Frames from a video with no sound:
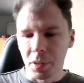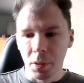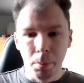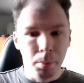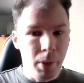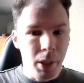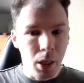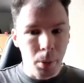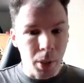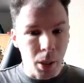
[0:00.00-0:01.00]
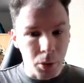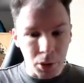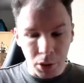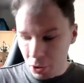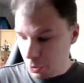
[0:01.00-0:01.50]
Teelöffel. Mehr
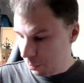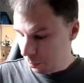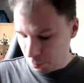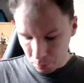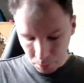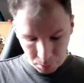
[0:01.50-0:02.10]
brauche ich nicht.